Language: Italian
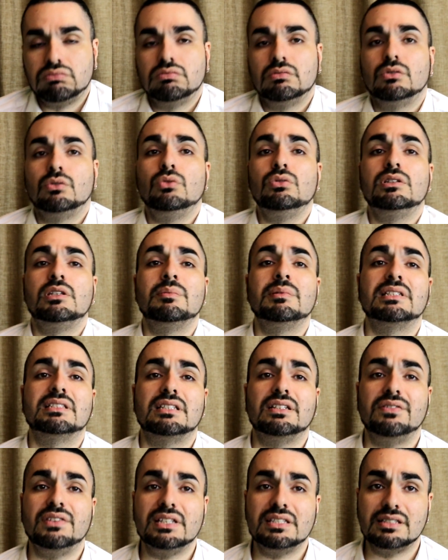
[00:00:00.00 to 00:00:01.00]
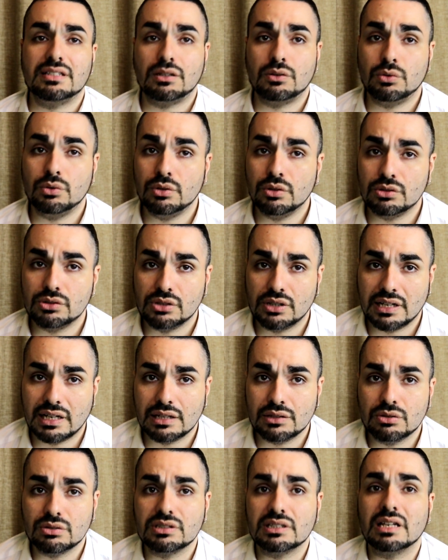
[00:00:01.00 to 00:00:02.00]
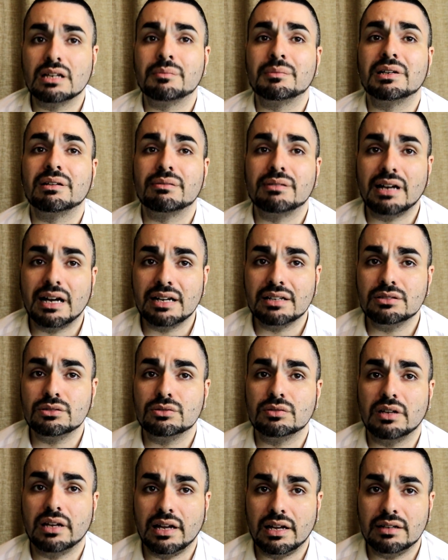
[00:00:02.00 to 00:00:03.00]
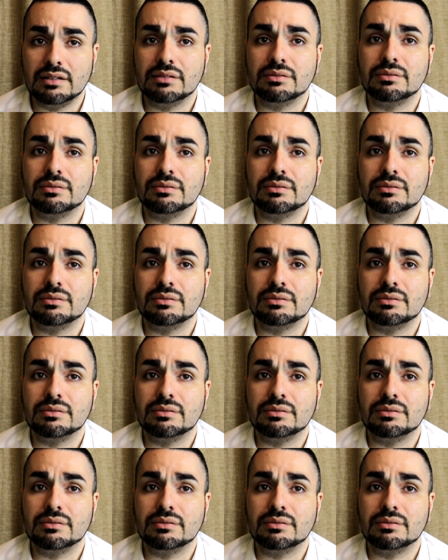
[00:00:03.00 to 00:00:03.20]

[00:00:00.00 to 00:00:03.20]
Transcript: L'ultima schifezza a cui ho giocato si chiama Ride to Hell